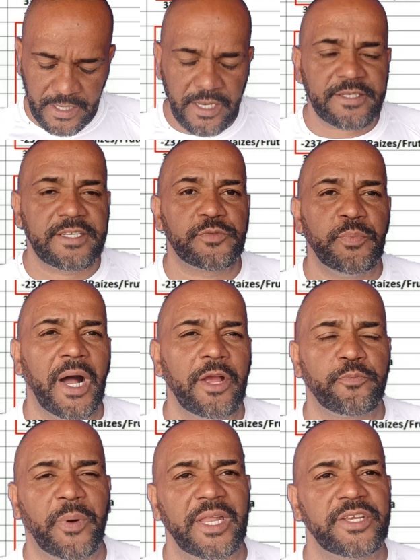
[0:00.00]
Esses
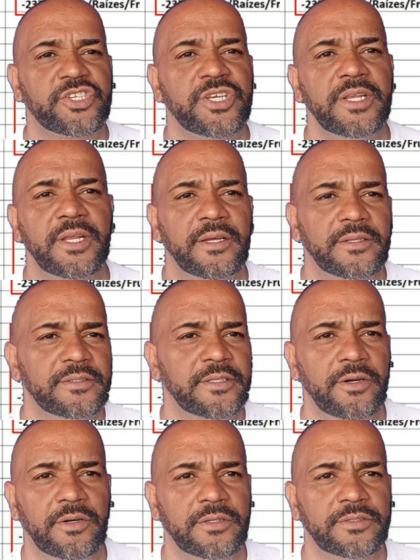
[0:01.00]
bairros, Palestina,
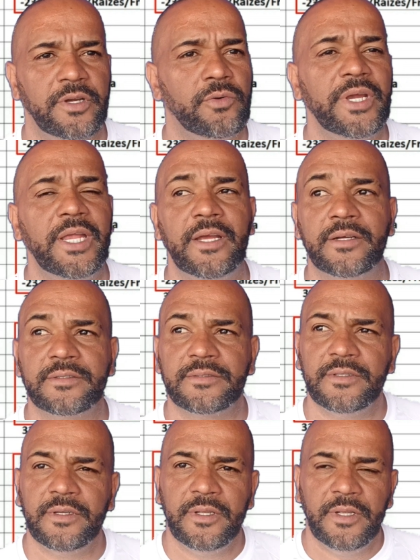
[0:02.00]
deu, deu William.
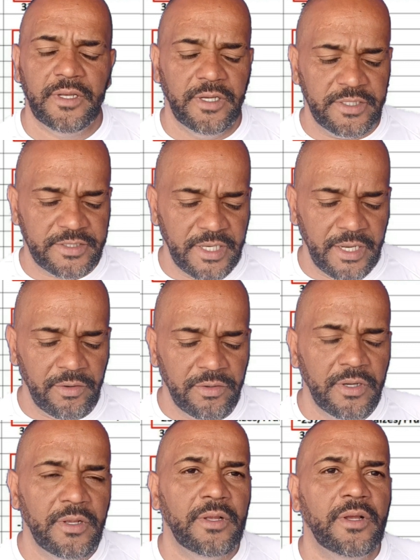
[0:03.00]

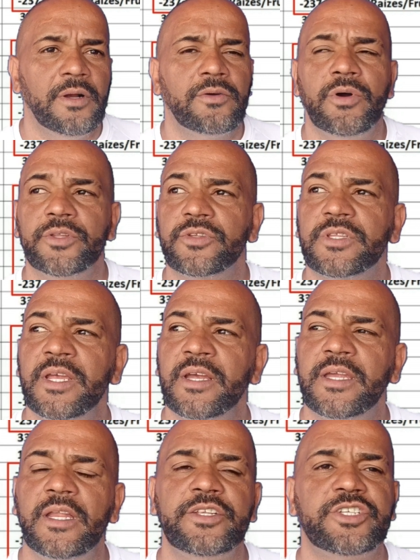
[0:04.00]
Então, quando tem
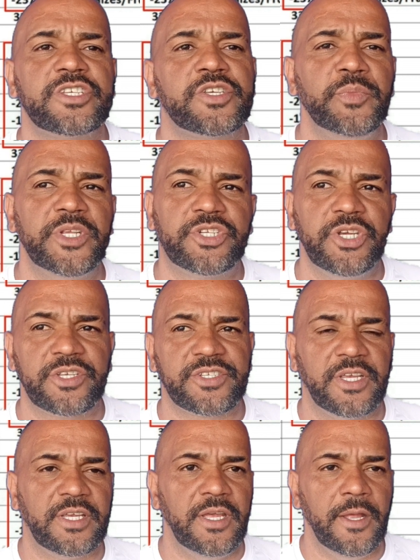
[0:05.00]
aquele
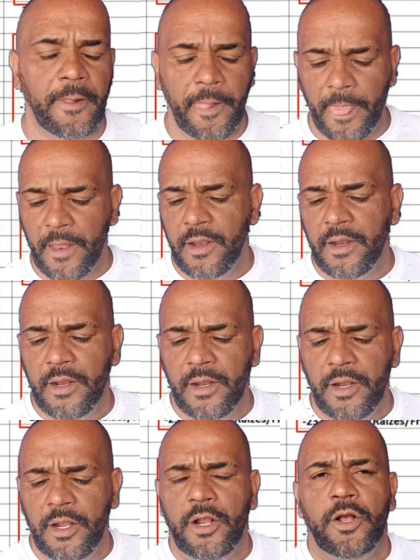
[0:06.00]
disse-me-disse -disse que
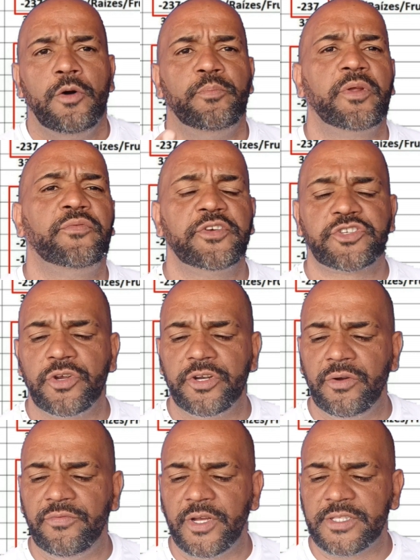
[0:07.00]
professor
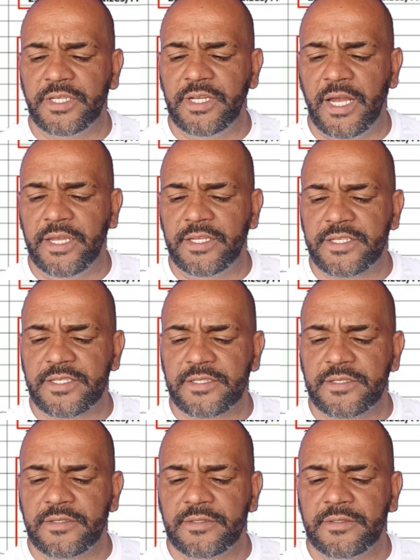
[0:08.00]
não vota em Aires,
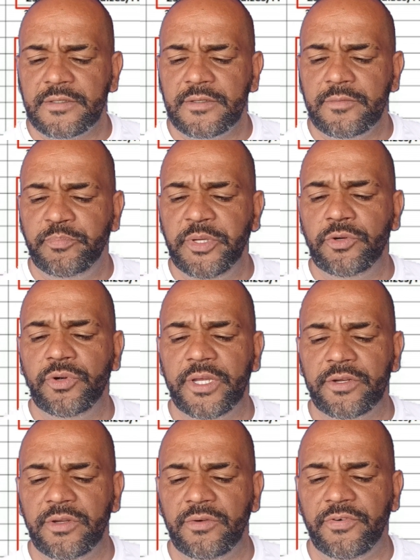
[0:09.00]

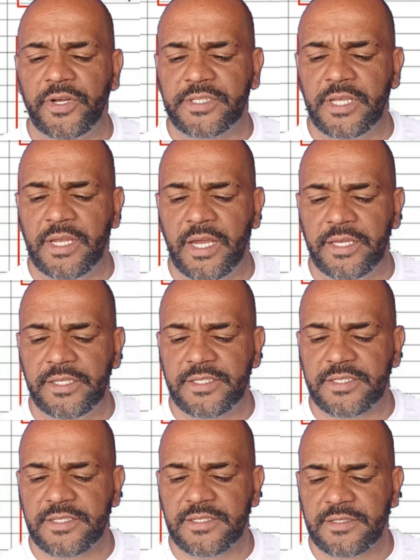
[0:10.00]
pirueiro não vota em
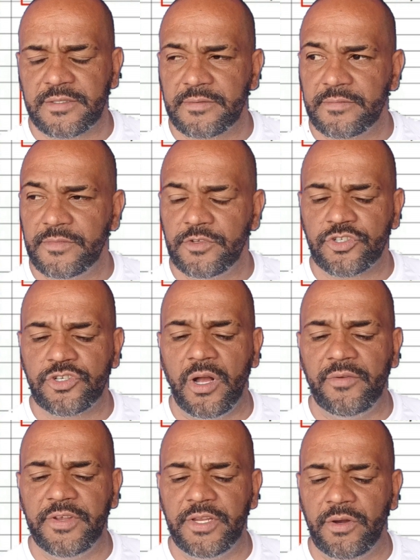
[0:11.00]
Aires,
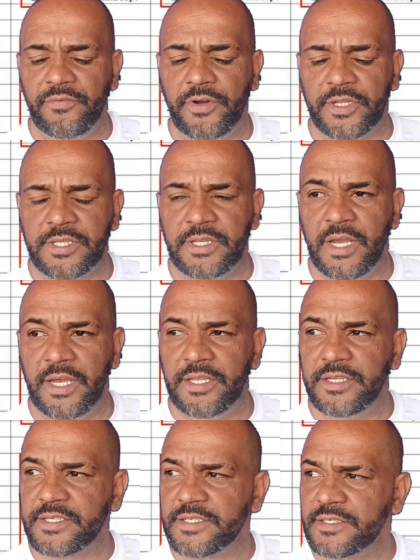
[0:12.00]
jovem não vota em
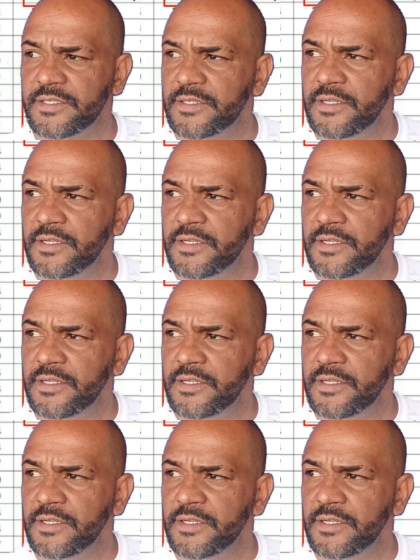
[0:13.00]
Aires,